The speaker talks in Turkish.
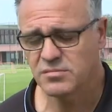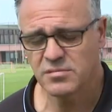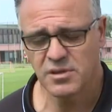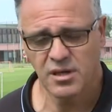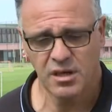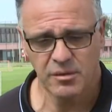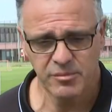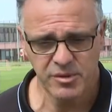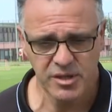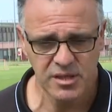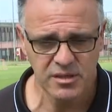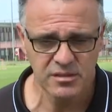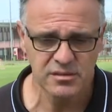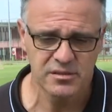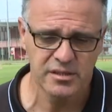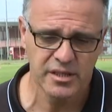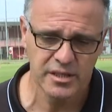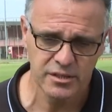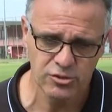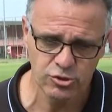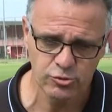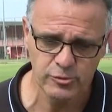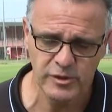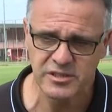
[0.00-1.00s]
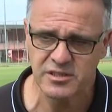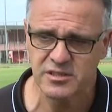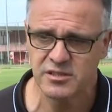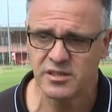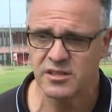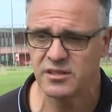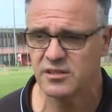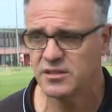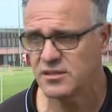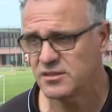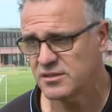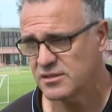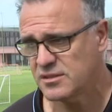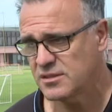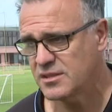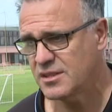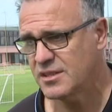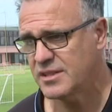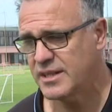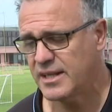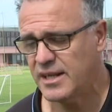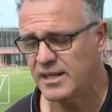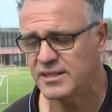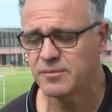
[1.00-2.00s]
ama tecrübesizlik
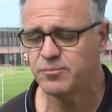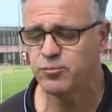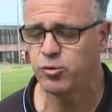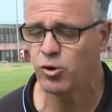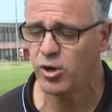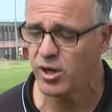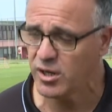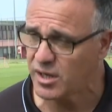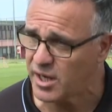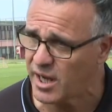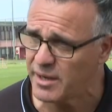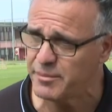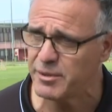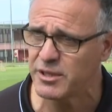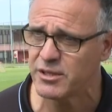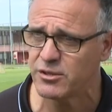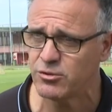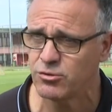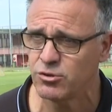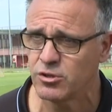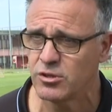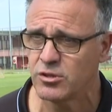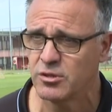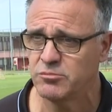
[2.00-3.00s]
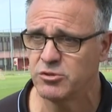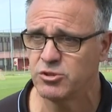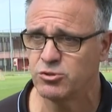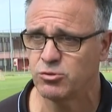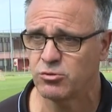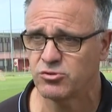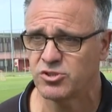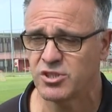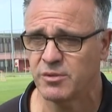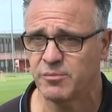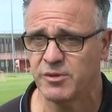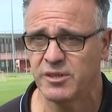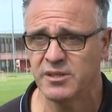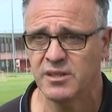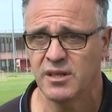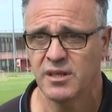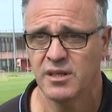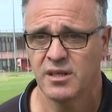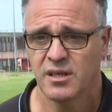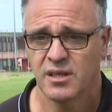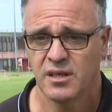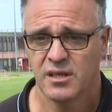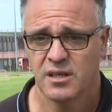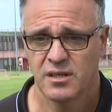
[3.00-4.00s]
genelde puan kaybettiriyor birçok zaman.
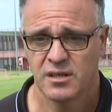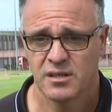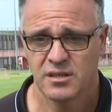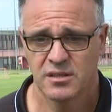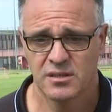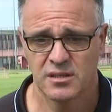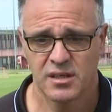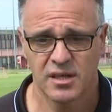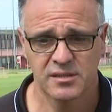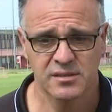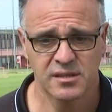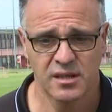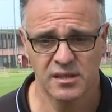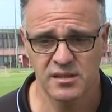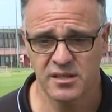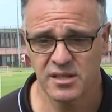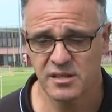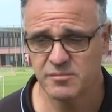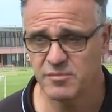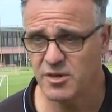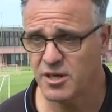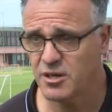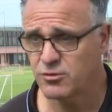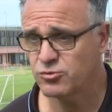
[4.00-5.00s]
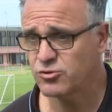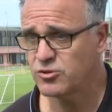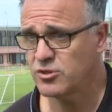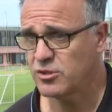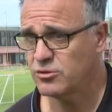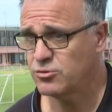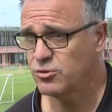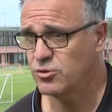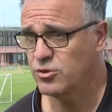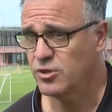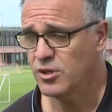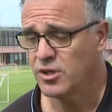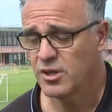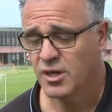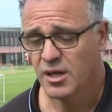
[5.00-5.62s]
E, hatalara maruz kalıyor.